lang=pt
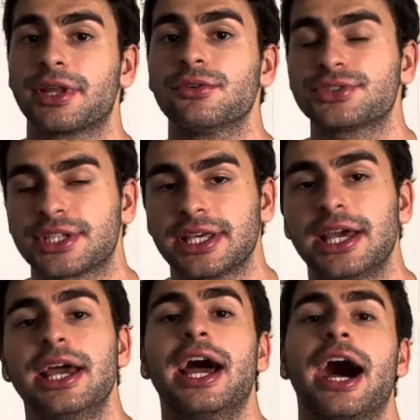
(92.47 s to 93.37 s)
Então sim,
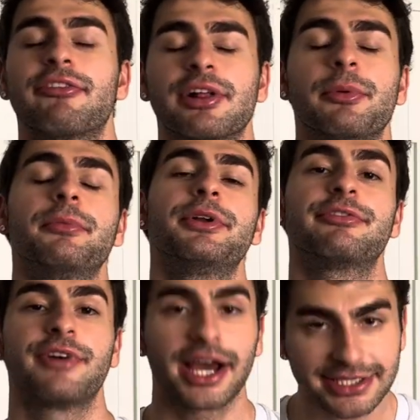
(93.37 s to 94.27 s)
a Vila Belmiro
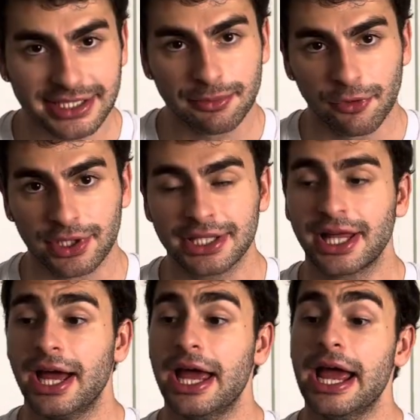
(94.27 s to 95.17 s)
vai ser demolida.